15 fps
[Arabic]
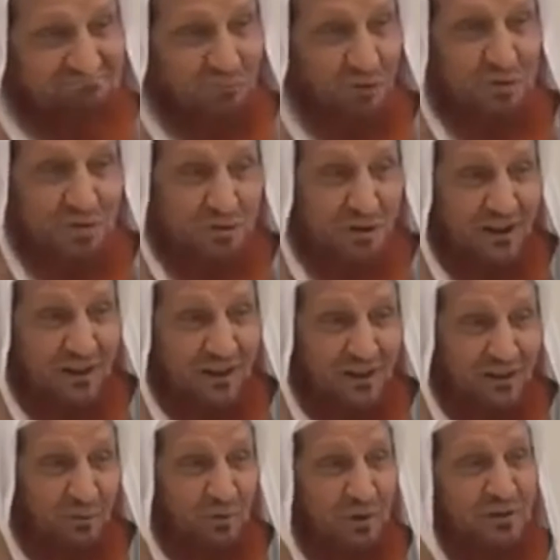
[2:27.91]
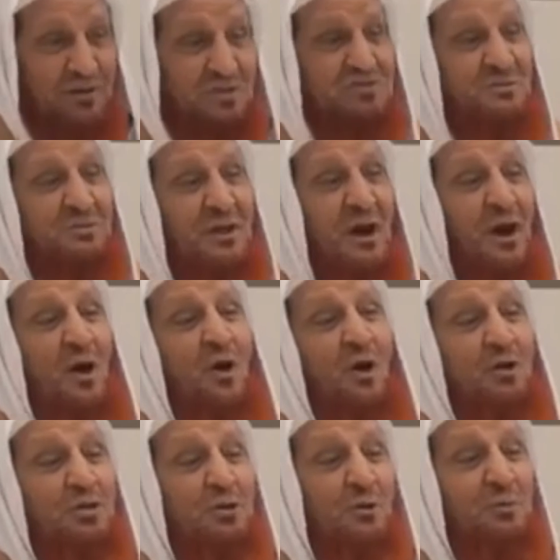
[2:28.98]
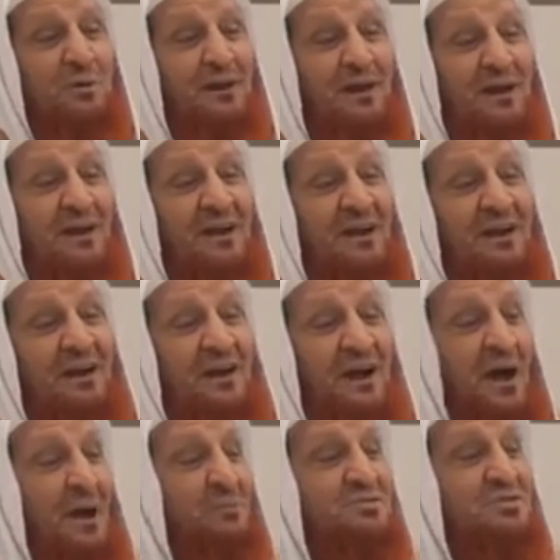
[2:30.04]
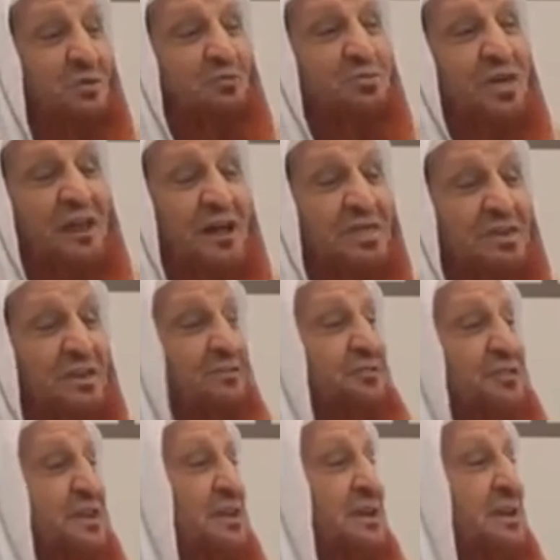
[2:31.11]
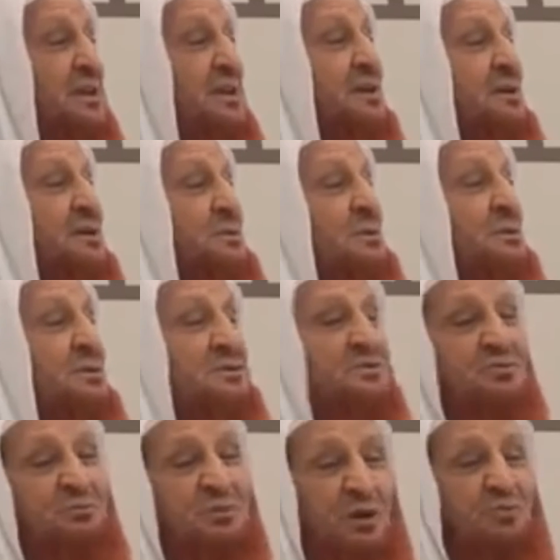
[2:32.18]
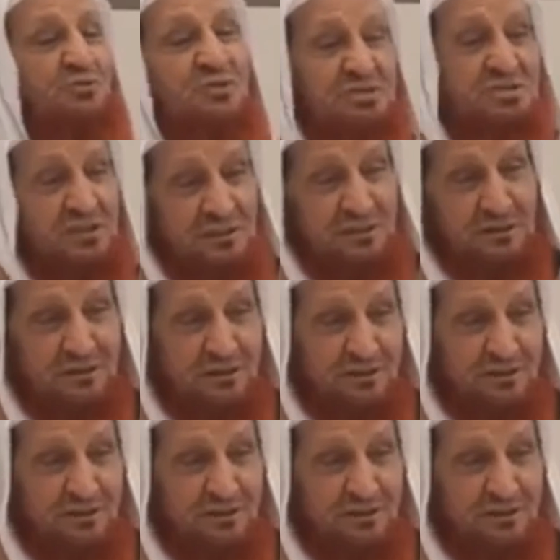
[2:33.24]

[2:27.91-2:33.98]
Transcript: مو كذا ولا لا لو اقول لك احسبنا اضرب لنا 35 في 160